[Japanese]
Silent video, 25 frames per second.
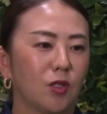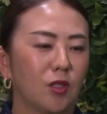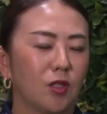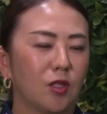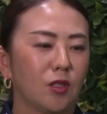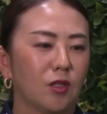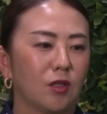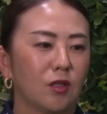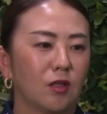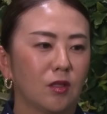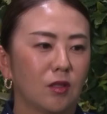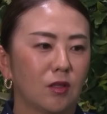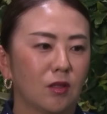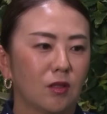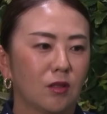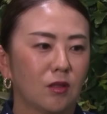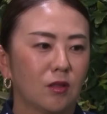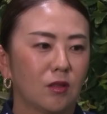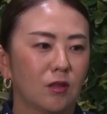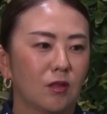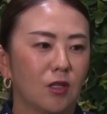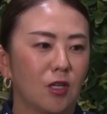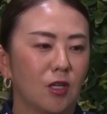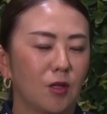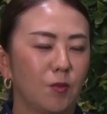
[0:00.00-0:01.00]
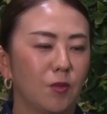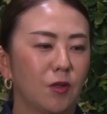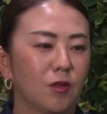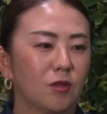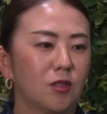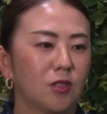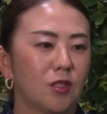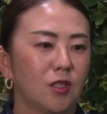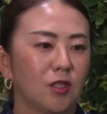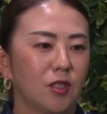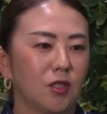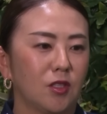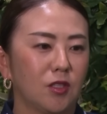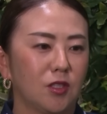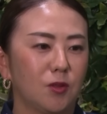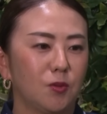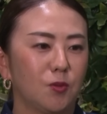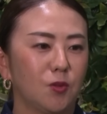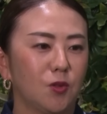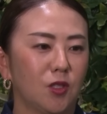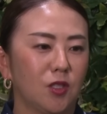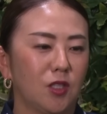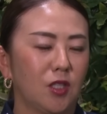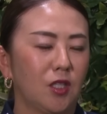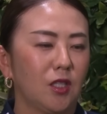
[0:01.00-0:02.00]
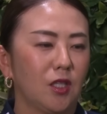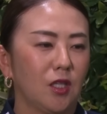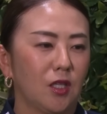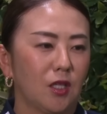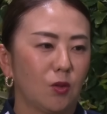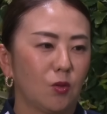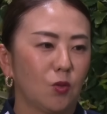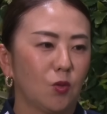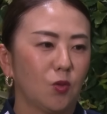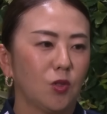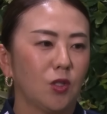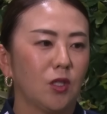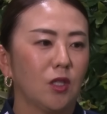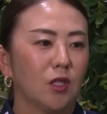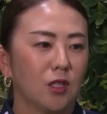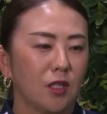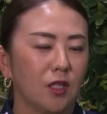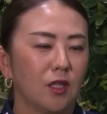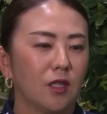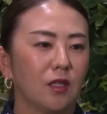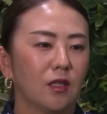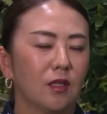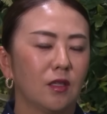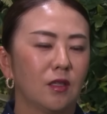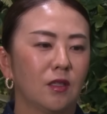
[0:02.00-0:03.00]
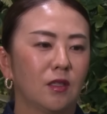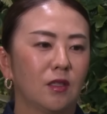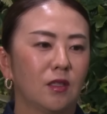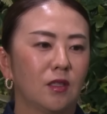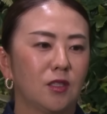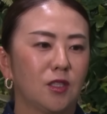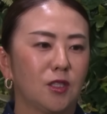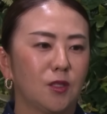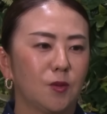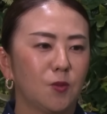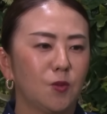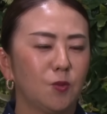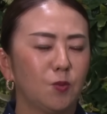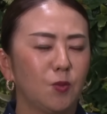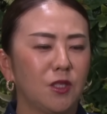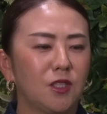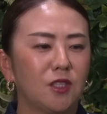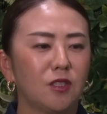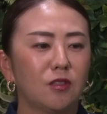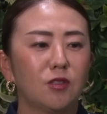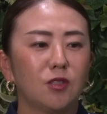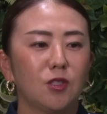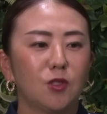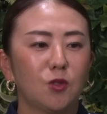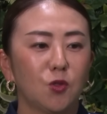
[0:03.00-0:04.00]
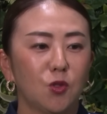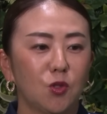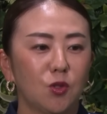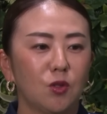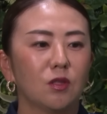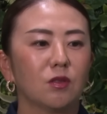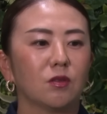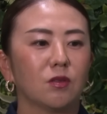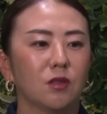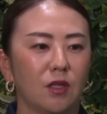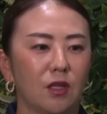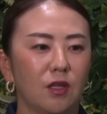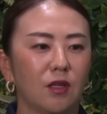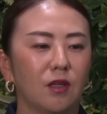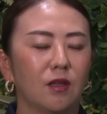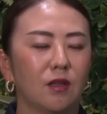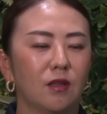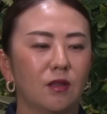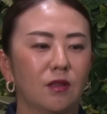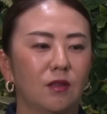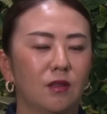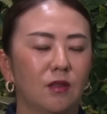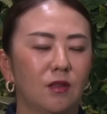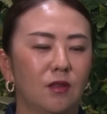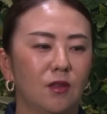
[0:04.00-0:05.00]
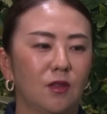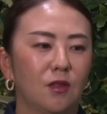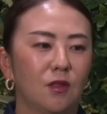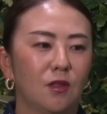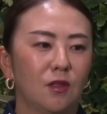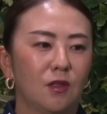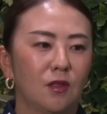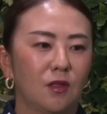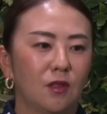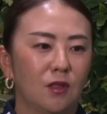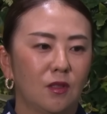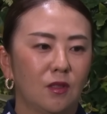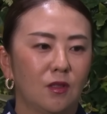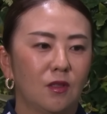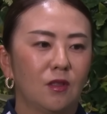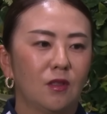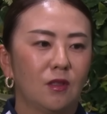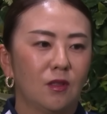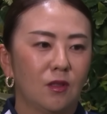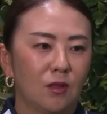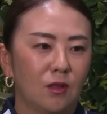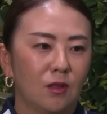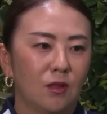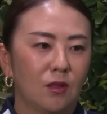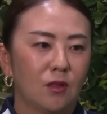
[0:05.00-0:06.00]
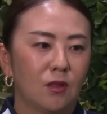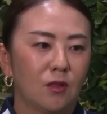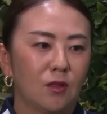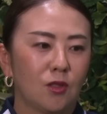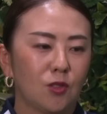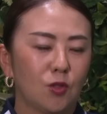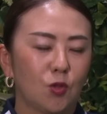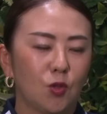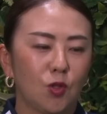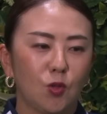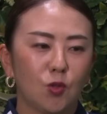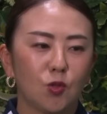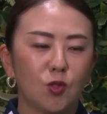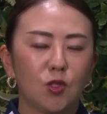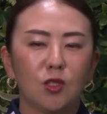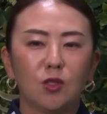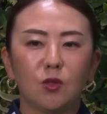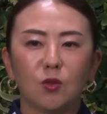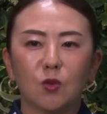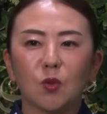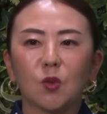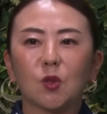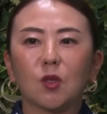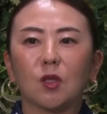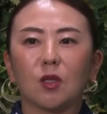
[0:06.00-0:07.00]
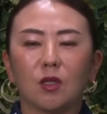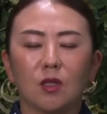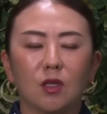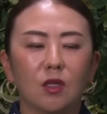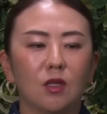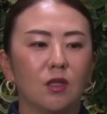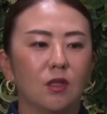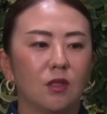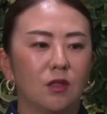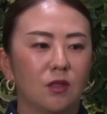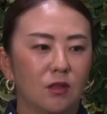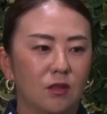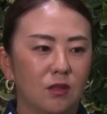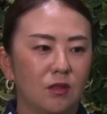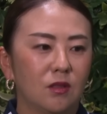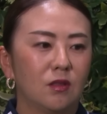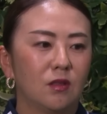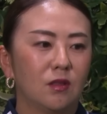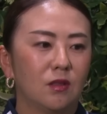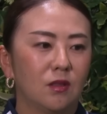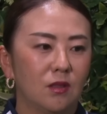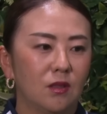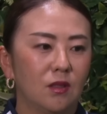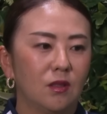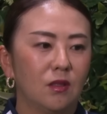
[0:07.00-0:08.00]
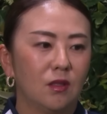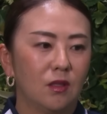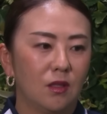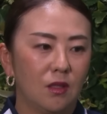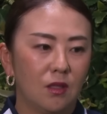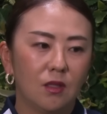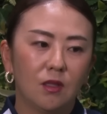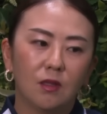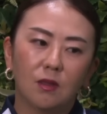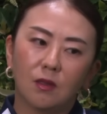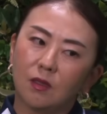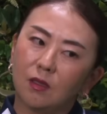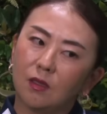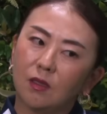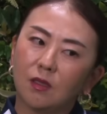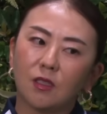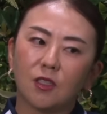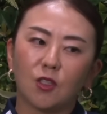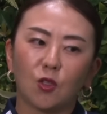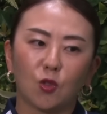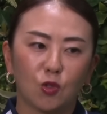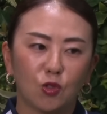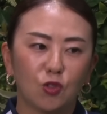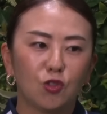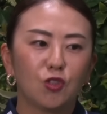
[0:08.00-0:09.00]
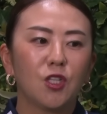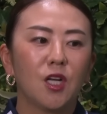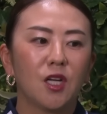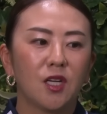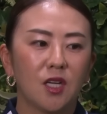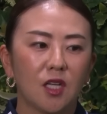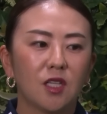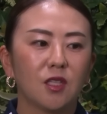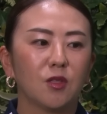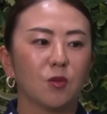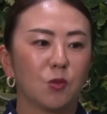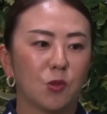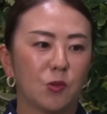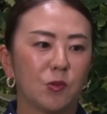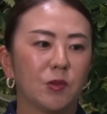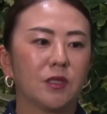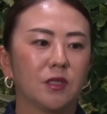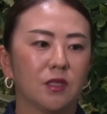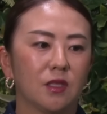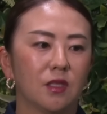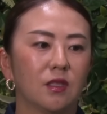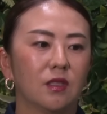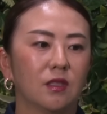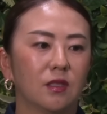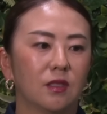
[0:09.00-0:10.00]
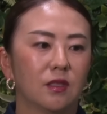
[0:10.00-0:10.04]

出た開幕戦っていうか、自分が出たアコーディアで、自分めちゃくちゃ調子悪くて、でそれ予選通ったから。余裕だなって思いました。